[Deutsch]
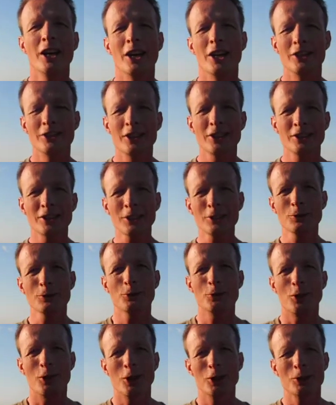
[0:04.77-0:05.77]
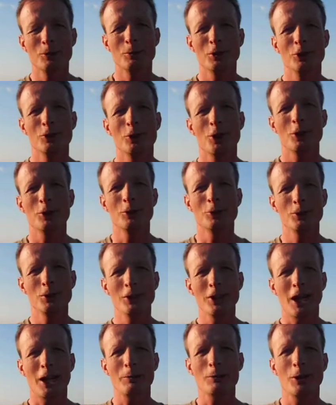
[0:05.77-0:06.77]
In der dritten Folge bin ich heute
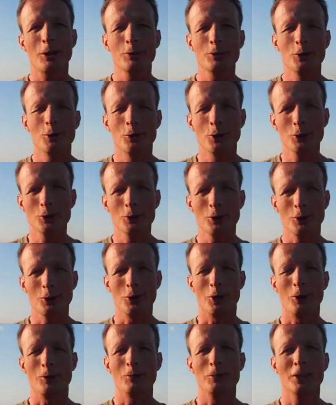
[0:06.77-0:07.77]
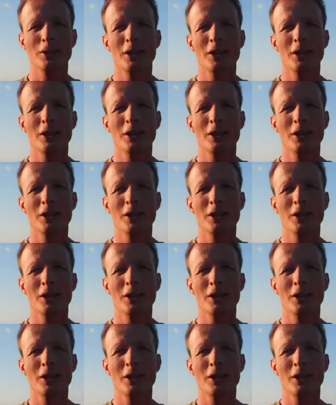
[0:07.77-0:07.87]
wieder einmal auf den Hund gekommen,